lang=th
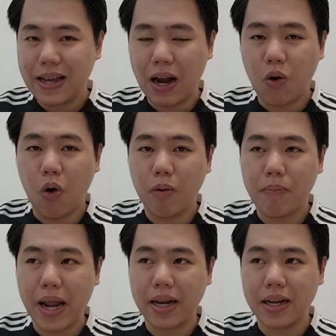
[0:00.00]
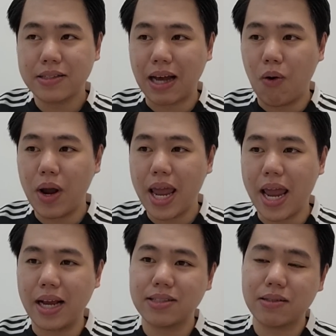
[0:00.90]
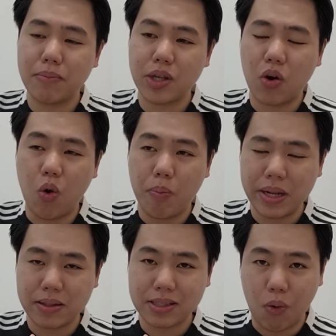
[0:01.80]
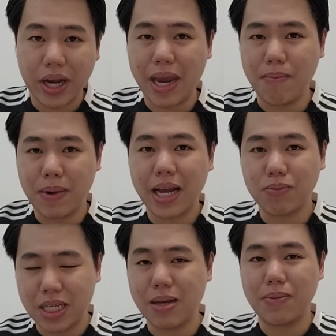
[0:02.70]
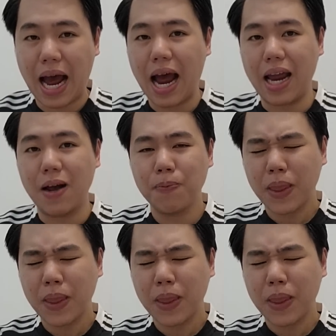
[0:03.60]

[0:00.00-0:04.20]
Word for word: ยังคงเป็นเสาเอกยังคงเป็นเสาเข็มให้กับทีมได้อะ